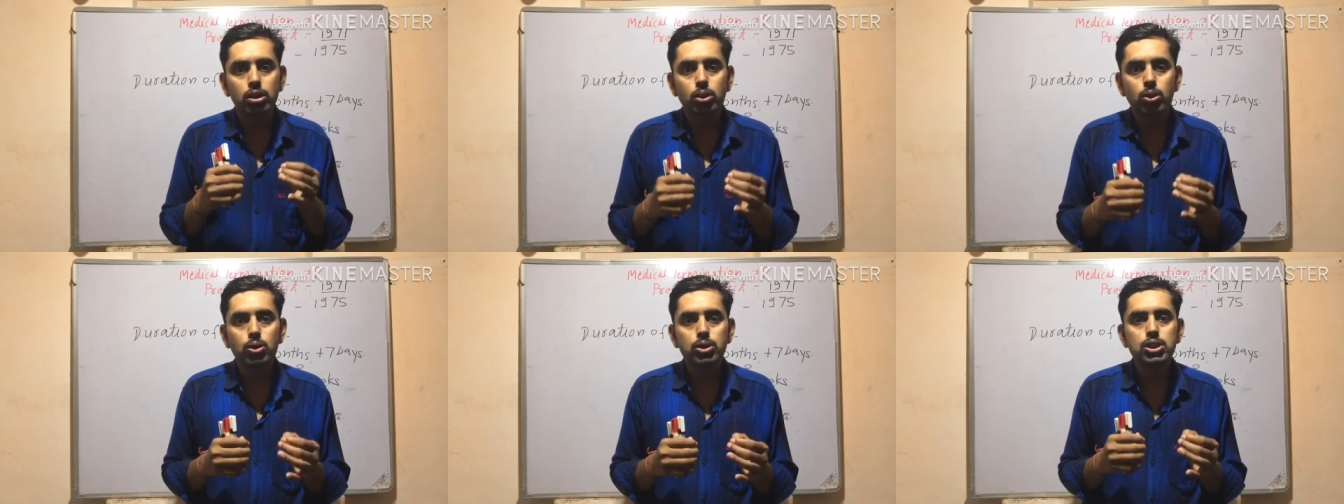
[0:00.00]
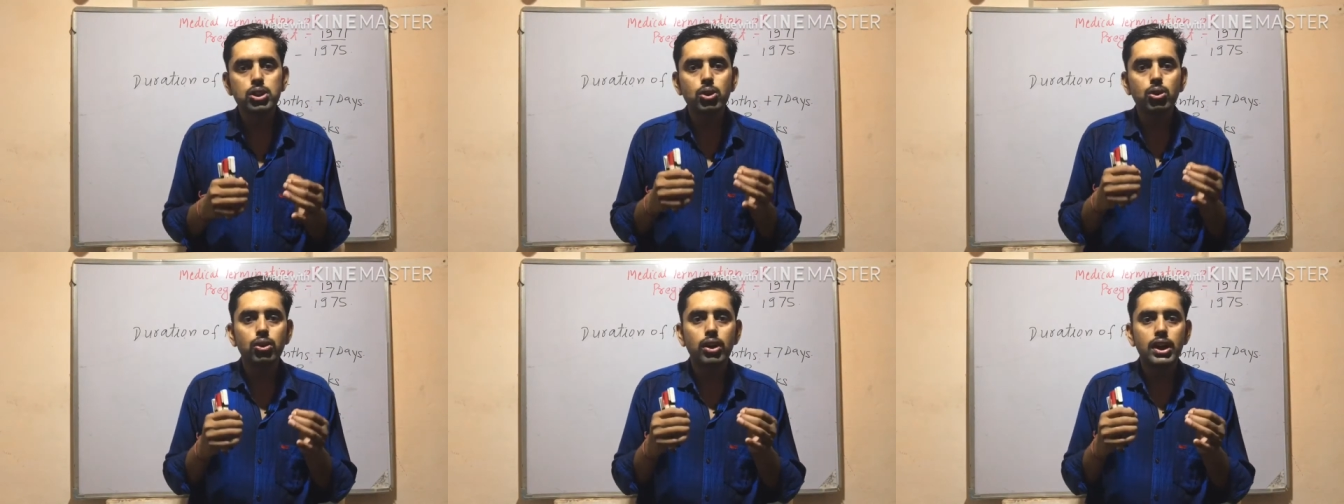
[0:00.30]

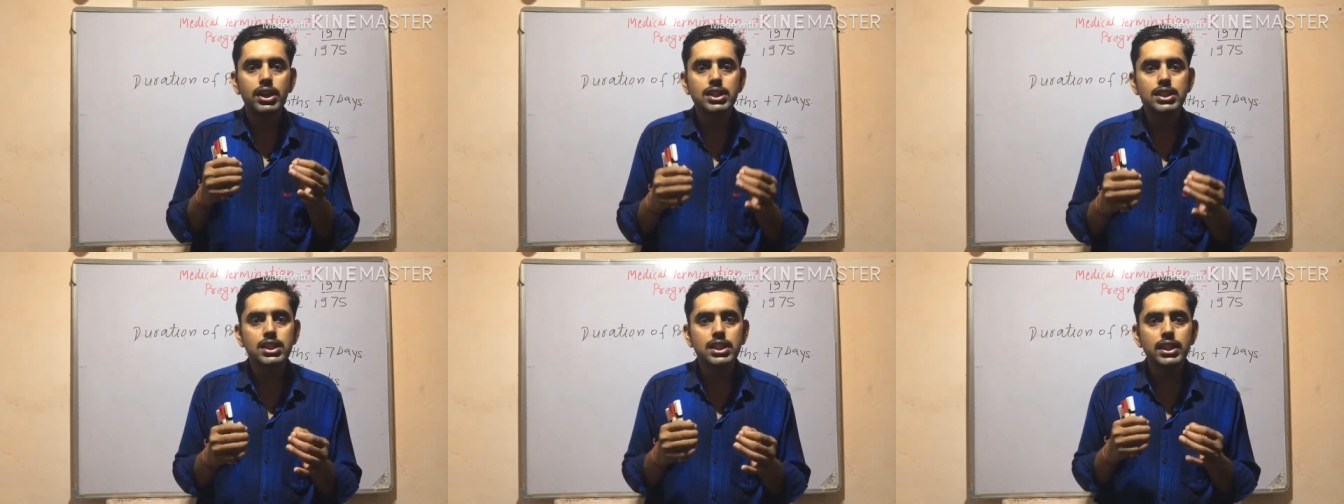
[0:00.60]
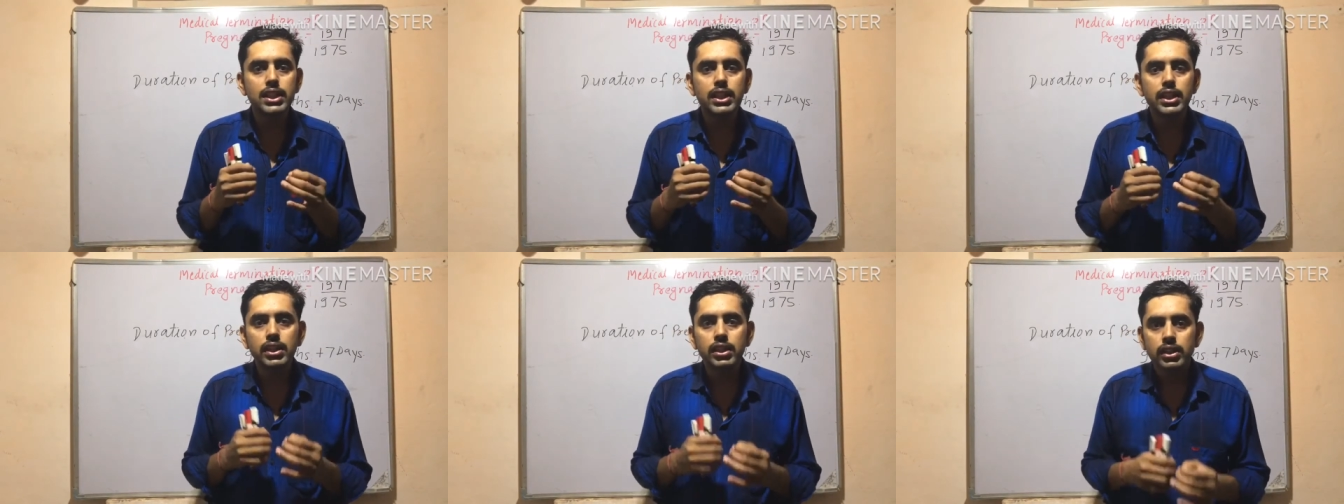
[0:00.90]

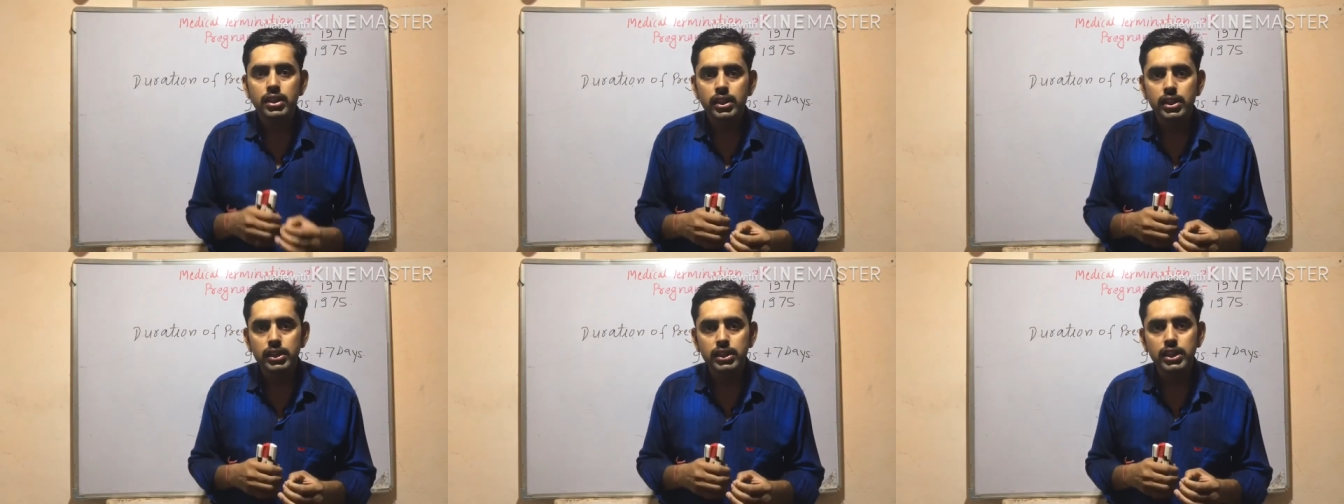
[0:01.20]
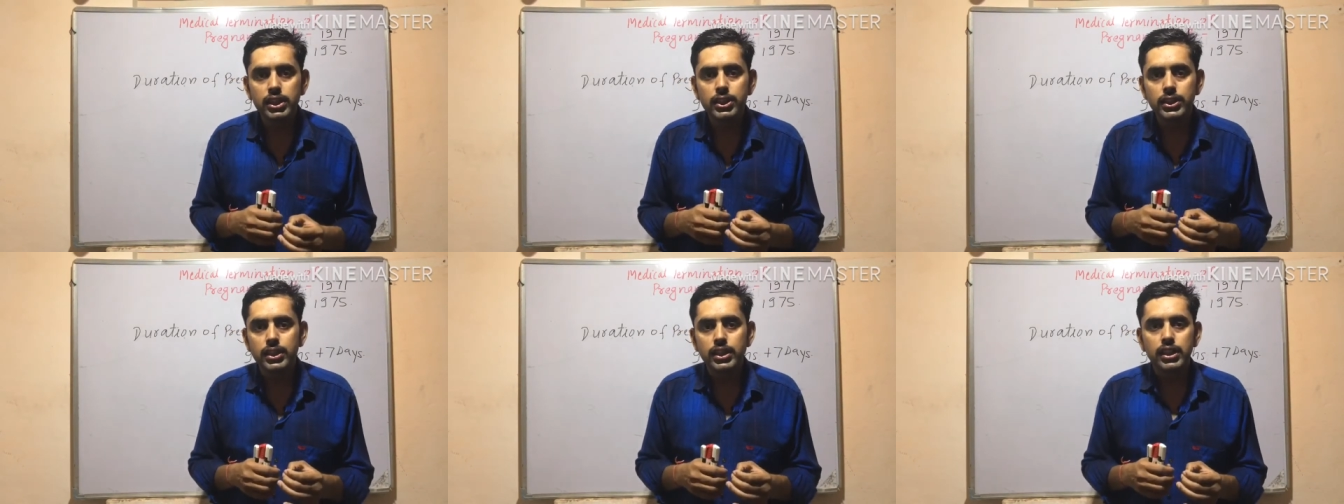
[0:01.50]
280
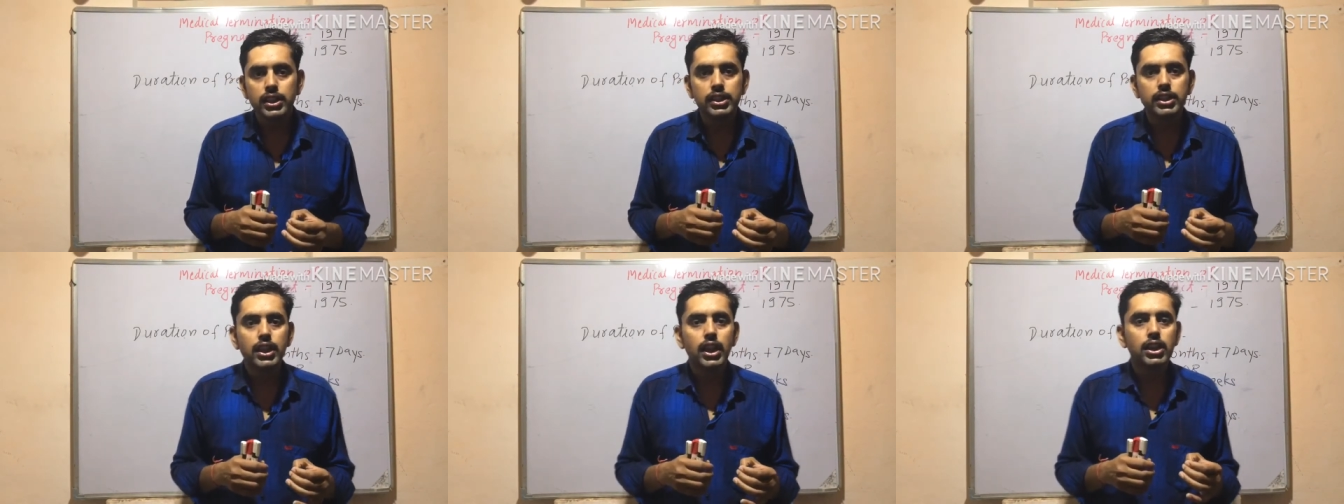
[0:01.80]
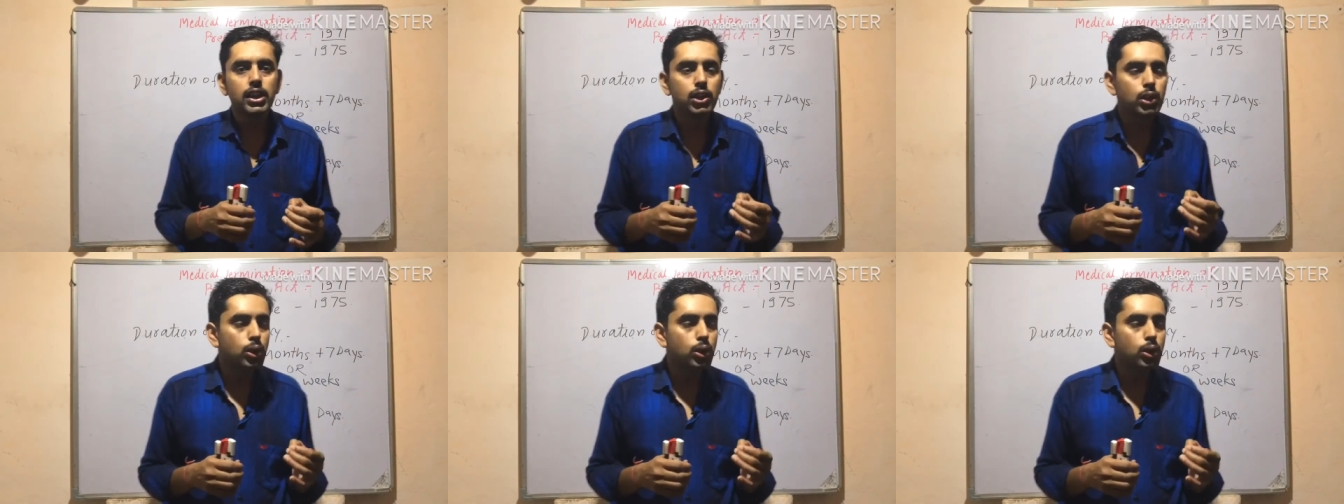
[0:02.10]
दिन या